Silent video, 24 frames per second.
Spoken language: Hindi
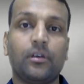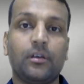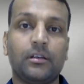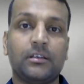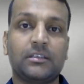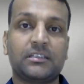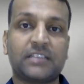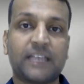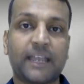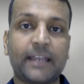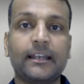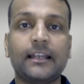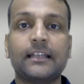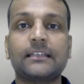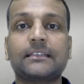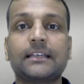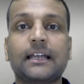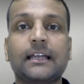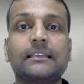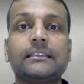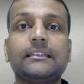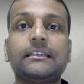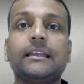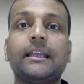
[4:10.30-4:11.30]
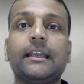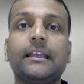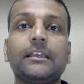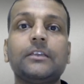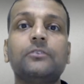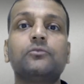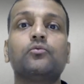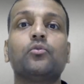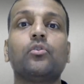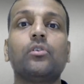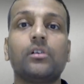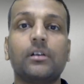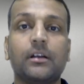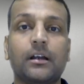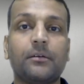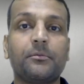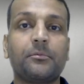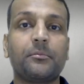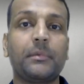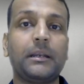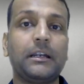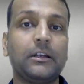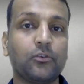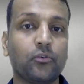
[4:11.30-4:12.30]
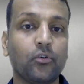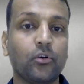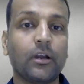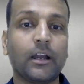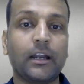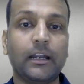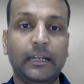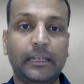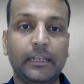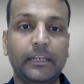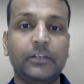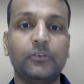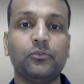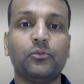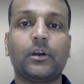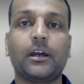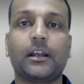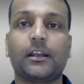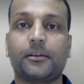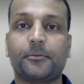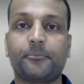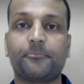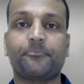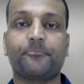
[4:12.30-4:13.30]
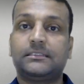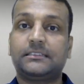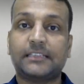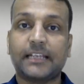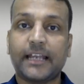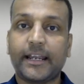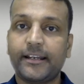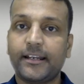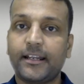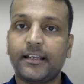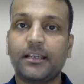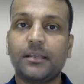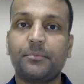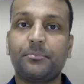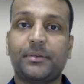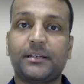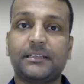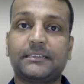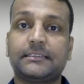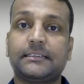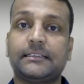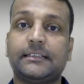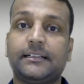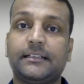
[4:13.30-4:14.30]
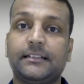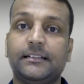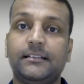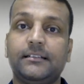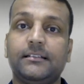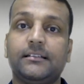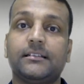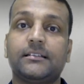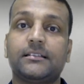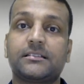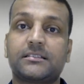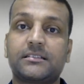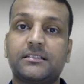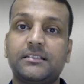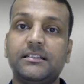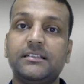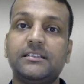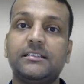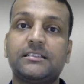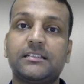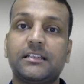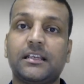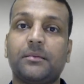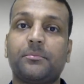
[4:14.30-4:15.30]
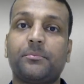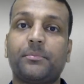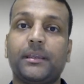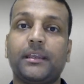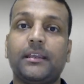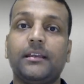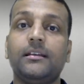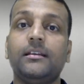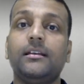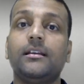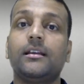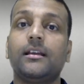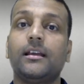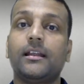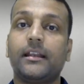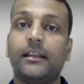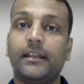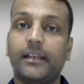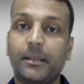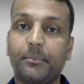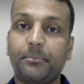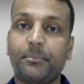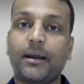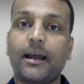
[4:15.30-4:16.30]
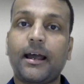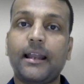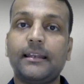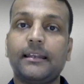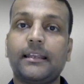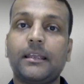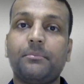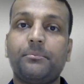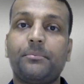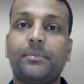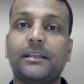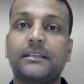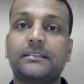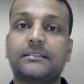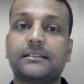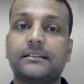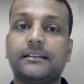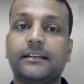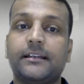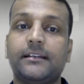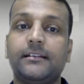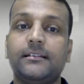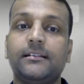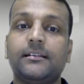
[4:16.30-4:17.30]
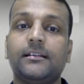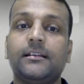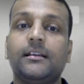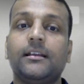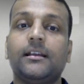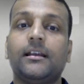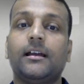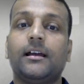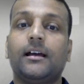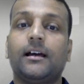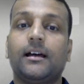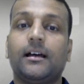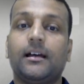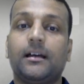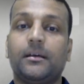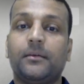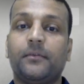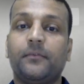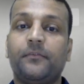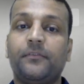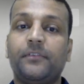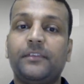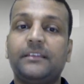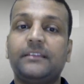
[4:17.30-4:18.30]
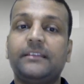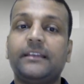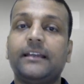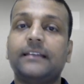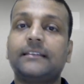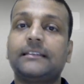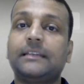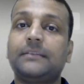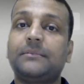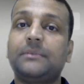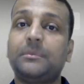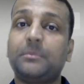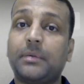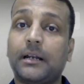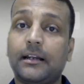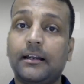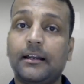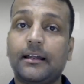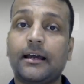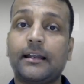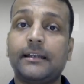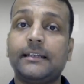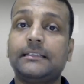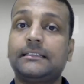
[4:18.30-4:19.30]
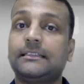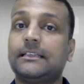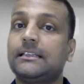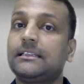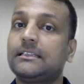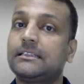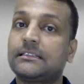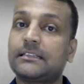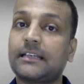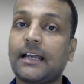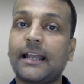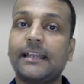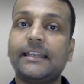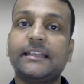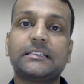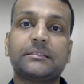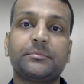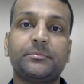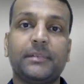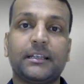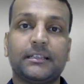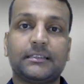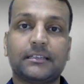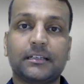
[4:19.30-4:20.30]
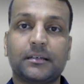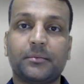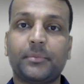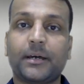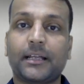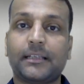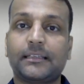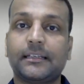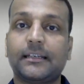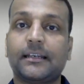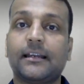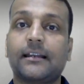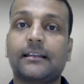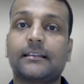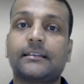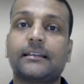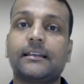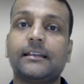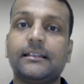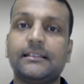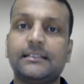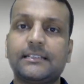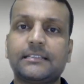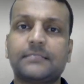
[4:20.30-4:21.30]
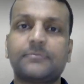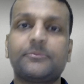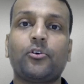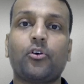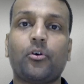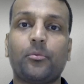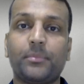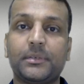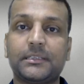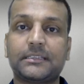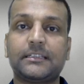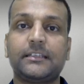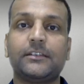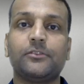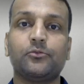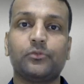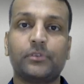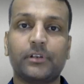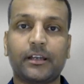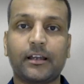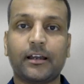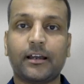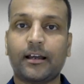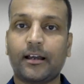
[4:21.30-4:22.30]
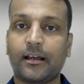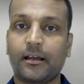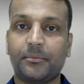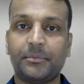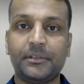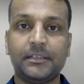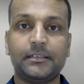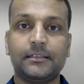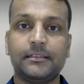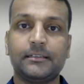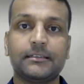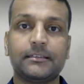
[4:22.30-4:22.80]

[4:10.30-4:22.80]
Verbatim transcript: चाइना चाहती है कि वो गवर्नमेंट को कंटिन्यू करें चाइना के प्रेसिडेंट शी जिनपिंग नेपाल के प्रेसिडेंट विद्या देवी भंडारी से 40 मिनट तक बातें करते हैं जिसमें ऑब्वियसली उनका अभी